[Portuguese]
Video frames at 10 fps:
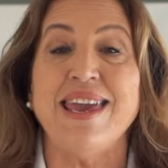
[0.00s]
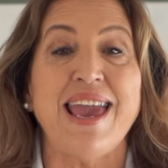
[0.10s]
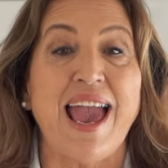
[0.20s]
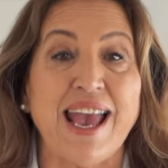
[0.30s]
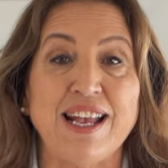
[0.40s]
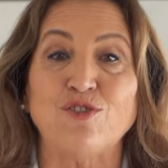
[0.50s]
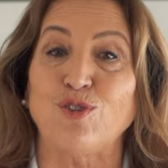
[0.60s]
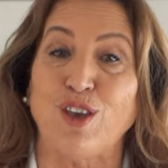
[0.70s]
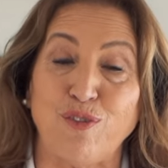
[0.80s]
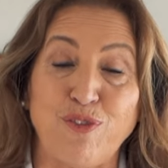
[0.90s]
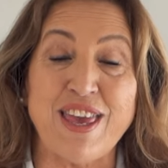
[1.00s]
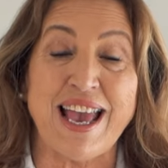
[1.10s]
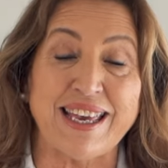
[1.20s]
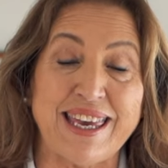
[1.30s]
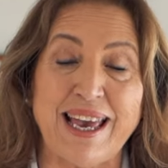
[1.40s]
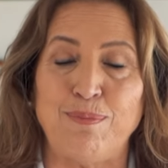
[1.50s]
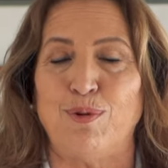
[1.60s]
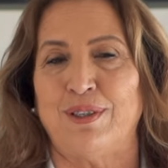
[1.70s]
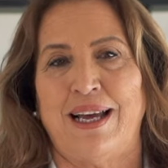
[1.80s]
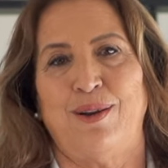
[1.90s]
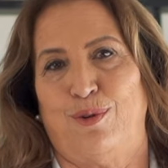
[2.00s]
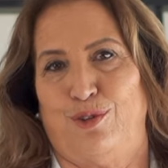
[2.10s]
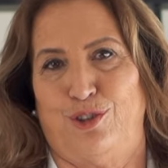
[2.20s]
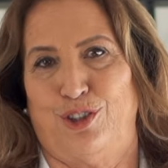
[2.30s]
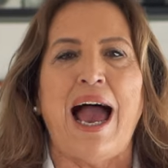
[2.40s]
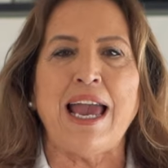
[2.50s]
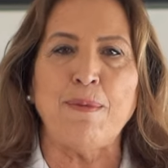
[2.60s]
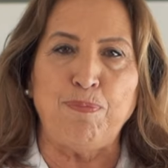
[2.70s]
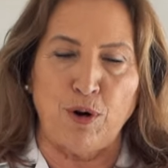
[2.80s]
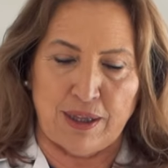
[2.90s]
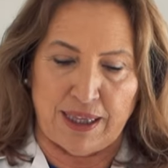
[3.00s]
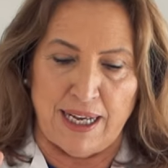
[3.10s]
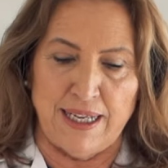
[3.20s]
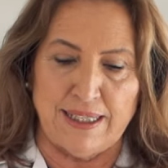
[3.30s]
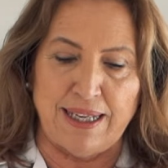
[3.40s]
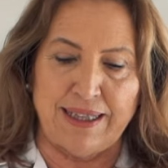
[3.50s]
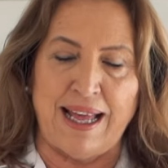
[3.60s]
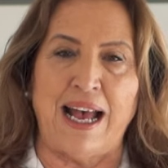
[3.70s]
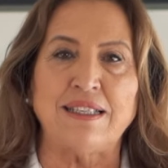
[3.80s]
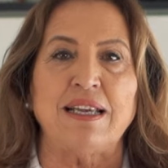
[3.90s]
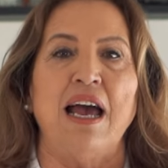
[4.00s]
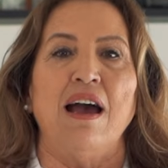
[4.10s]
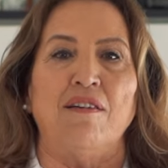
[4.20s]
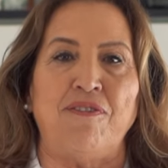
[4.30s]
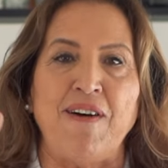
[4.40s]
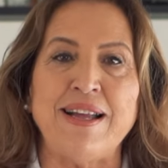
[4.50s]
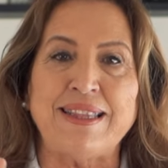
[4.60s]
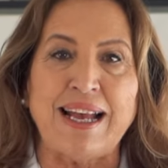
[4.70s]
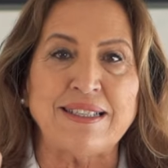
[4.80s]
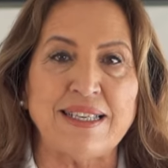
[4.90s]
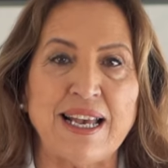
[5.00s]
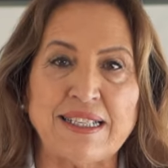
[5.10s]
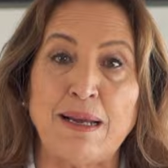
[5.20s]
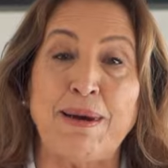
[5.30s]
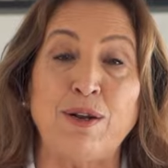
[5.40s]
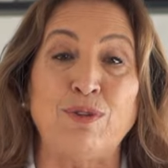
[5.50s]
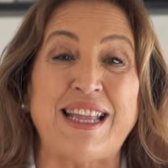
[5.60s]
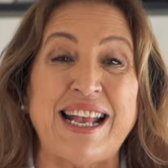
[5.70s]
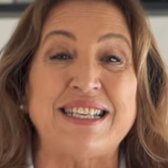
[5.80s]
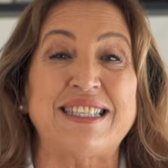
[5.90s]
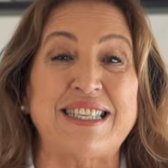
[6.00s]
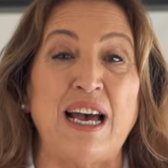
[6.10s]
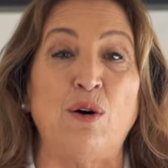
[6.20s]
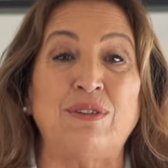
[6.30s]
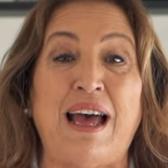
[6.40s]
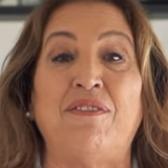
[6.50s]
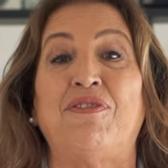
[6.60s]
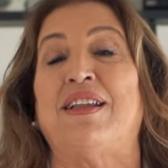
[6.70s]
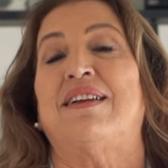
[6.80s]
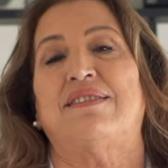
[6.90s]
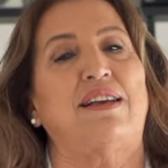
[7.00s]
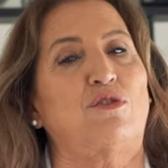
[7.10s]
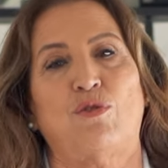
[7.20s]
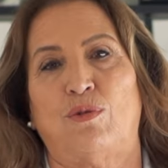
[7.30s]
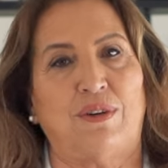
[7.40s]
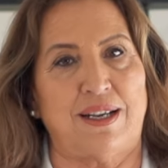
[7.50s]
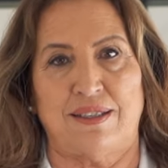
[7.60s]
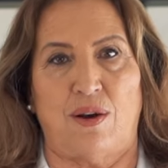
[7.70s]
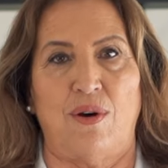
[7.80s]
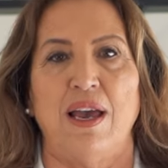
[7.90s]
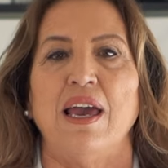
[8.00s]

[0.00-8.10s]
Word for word: E é isso que vim aqui abordar hoje. A importância das fantasias na manutenção da vida sexual do casal.